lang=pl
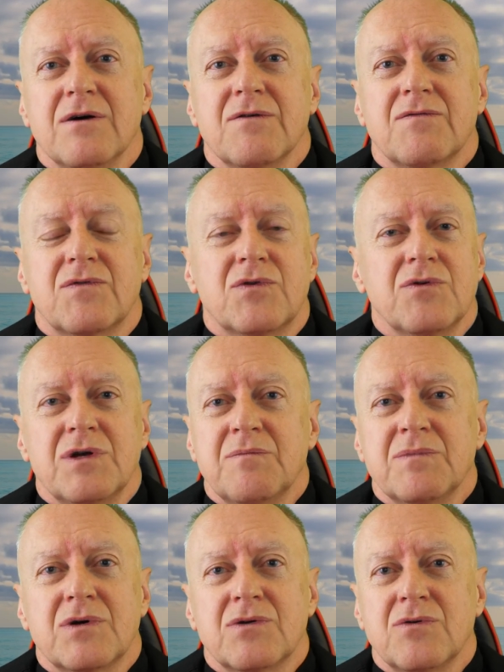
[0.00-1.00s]
w
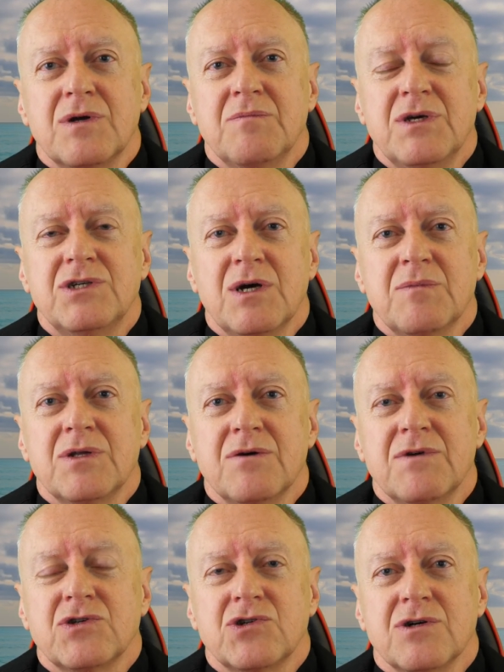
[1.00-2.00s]
którym, którym idziemy
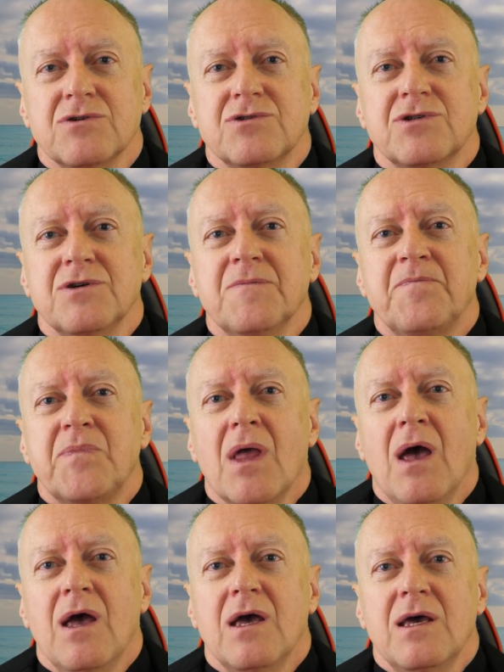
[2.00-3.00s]
do wieczności.
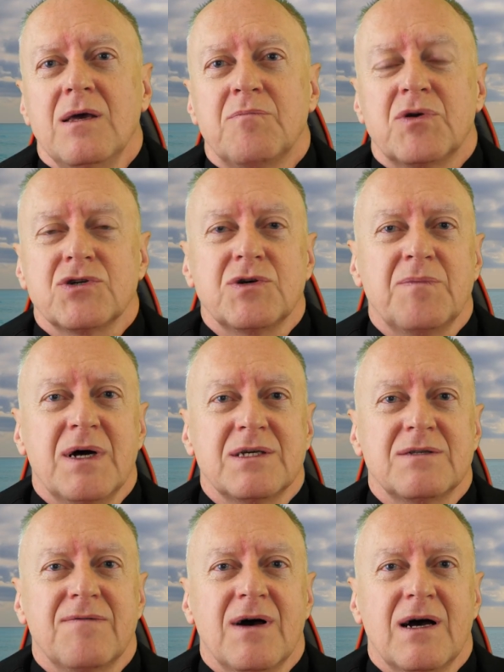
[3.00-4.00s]
I proszę
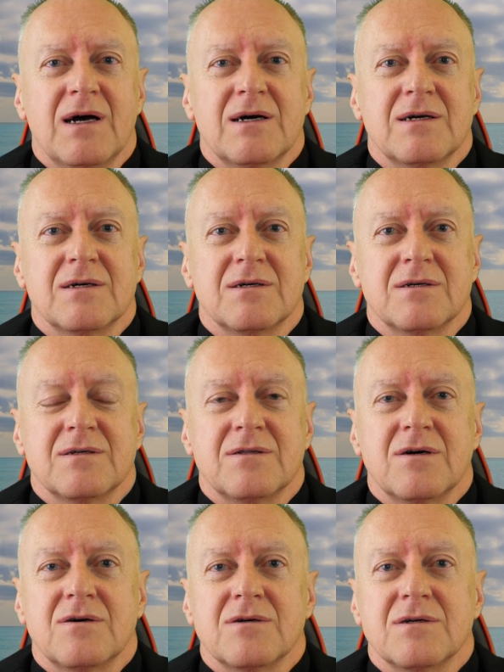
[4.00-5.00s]
Państwa, e,
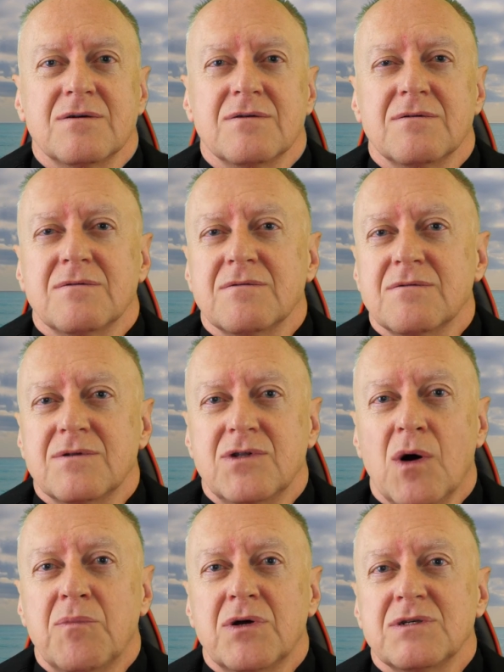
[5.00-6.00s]
no, e,
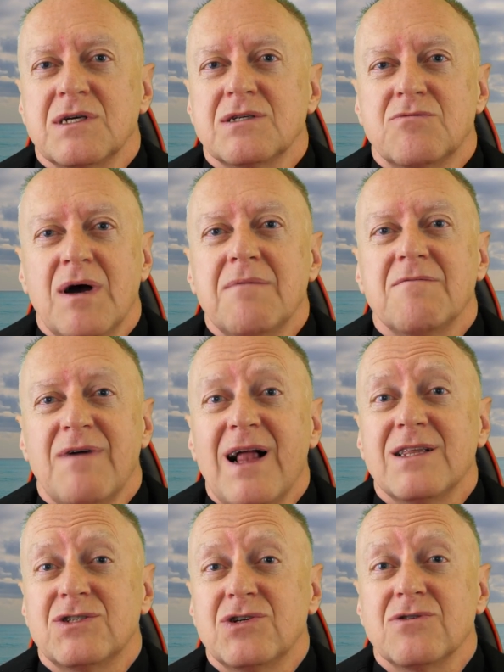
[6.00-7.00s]
dobro ze złem
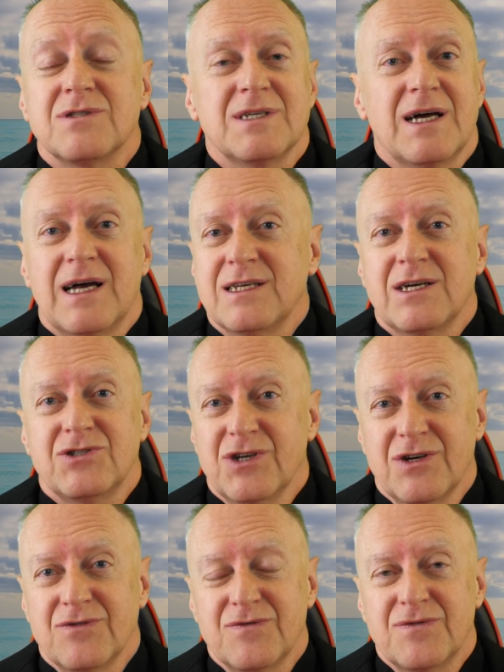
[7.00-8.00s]
walczy od zarania
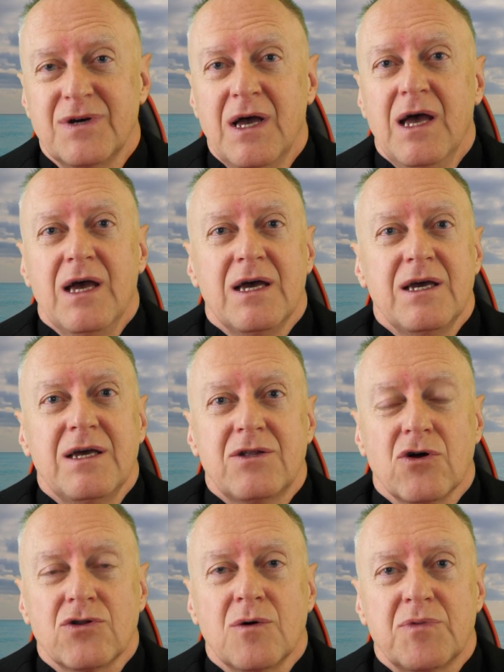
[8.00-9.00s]
dziejów i
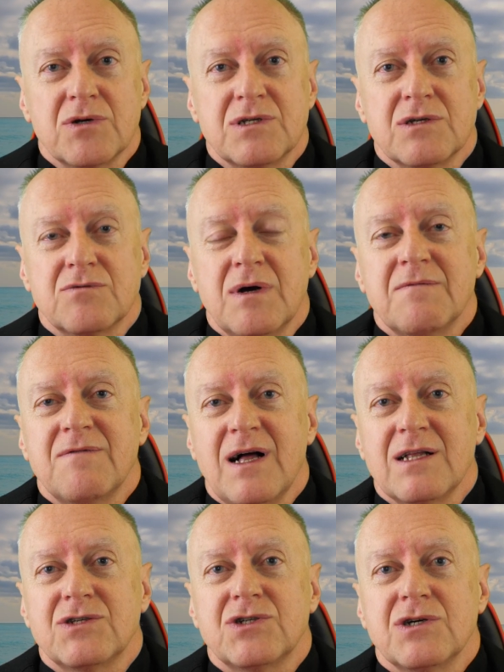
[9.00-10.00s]
to dobro ze złem
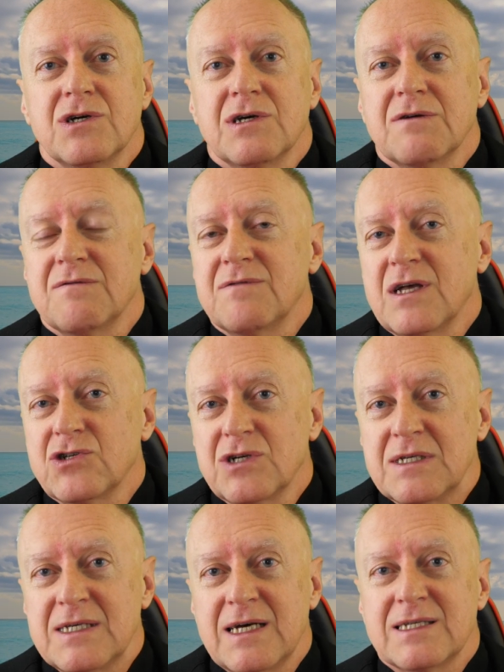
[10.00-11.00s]
walczy w
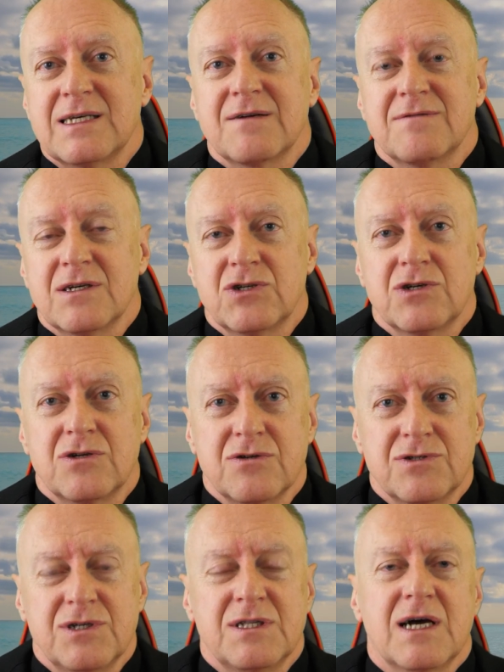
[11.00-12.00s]
naszych sercach, w naszych
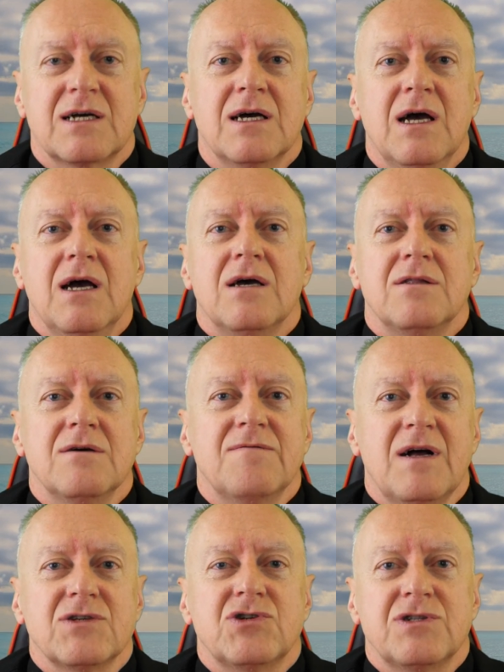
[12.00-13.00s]
rodzinach, no i
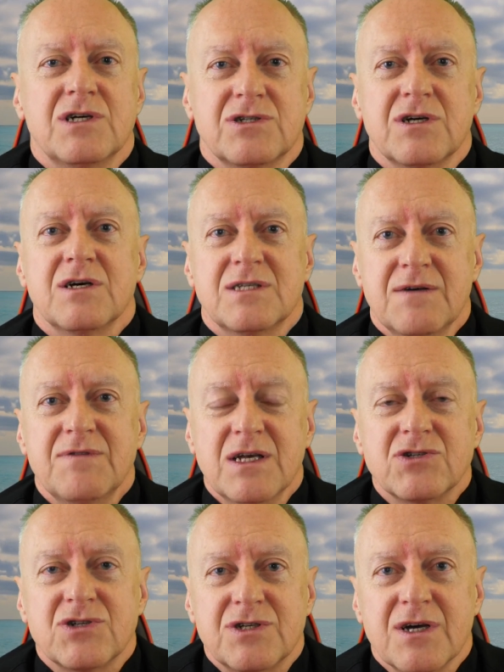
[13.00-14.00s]
walczy też
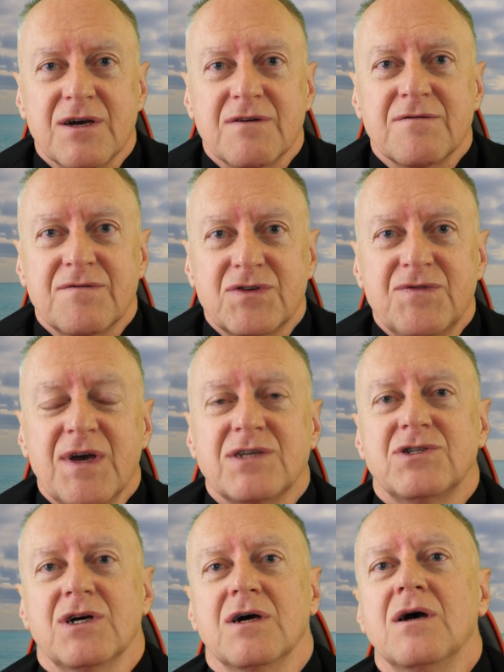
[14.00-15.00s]
zewnętrznie, w
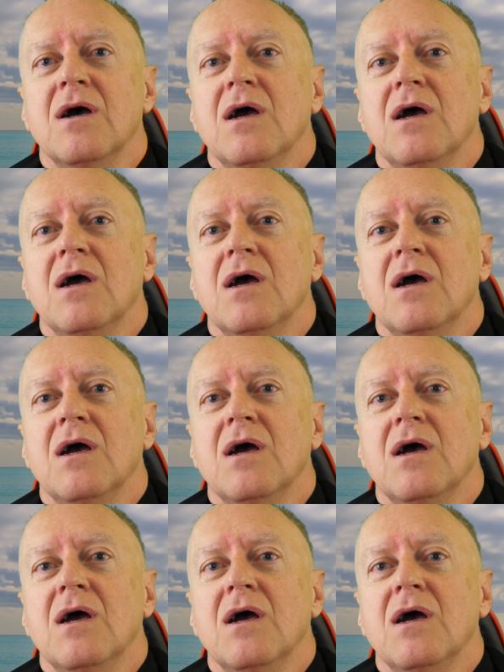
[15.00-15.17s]
świecie.